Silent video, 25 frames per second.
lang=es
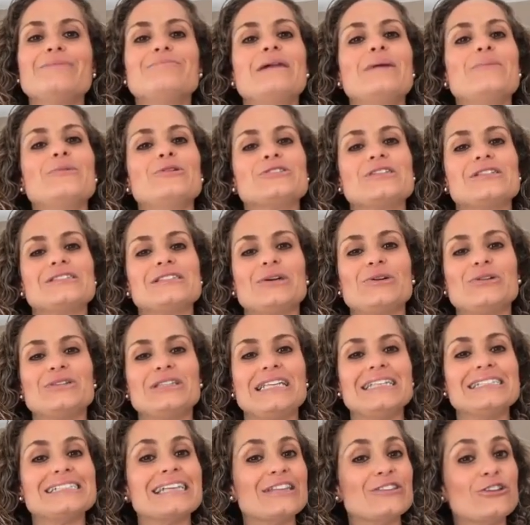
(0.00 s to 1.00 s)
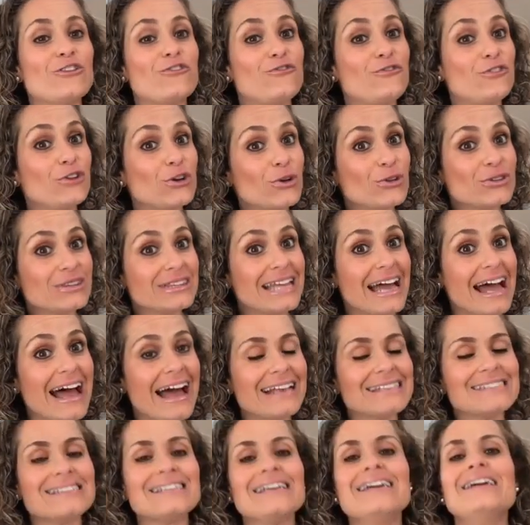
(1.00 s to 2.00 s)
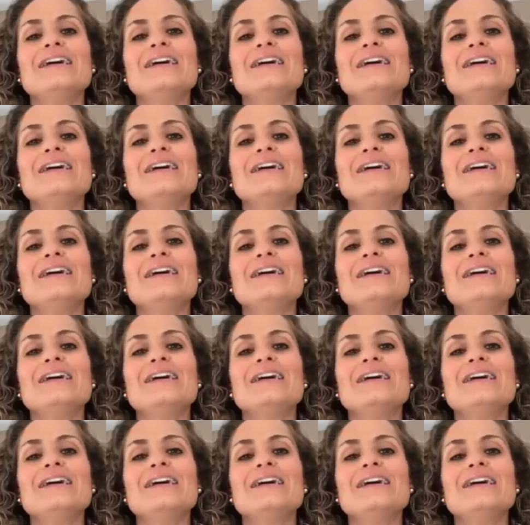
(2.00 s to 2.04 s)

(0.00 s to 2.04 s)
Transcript: vamos a estar utilizando frutas,